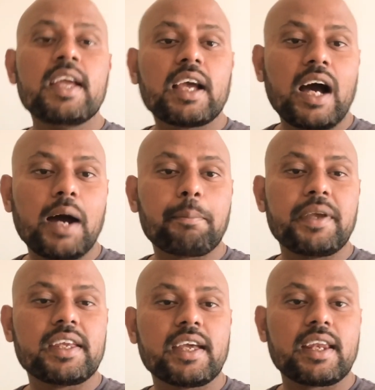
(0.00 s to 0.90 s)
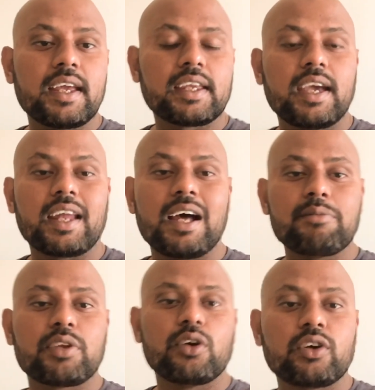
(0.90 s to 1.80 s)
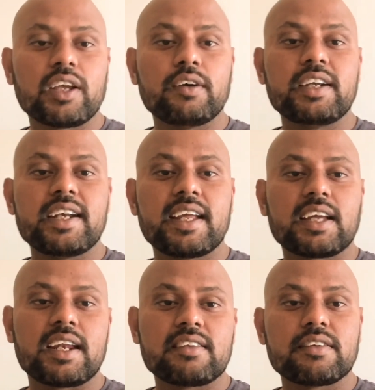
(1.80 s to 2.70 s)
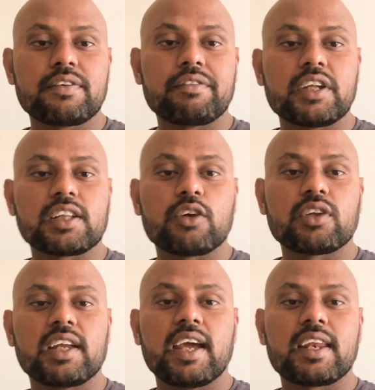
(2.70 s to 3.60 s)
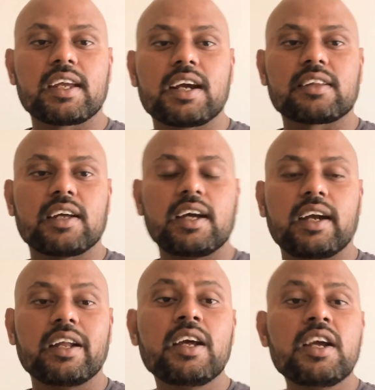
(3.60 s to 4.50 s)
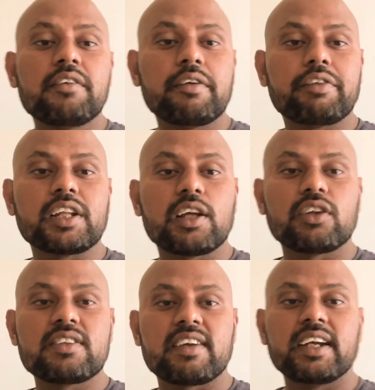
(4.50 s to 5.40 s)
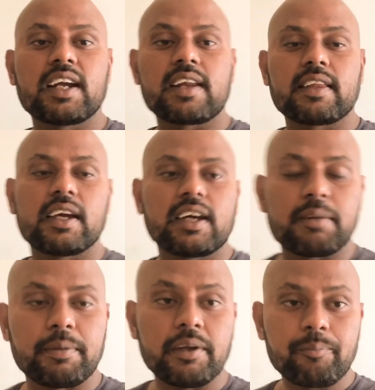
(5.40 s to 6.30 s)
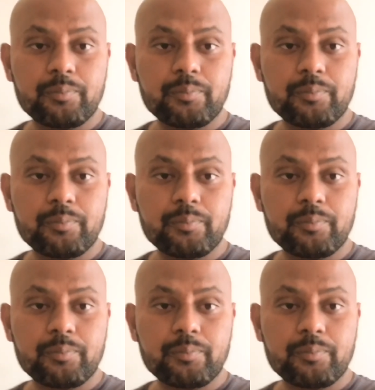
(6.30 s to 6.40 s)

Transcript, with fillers: खा पी के रह के आराम से होके वो इंडियन करेंसी फिफ्टी थाउजेंड अर्न करता है एंड फिफ्टी थाउजेंड सेंड करता है घर पे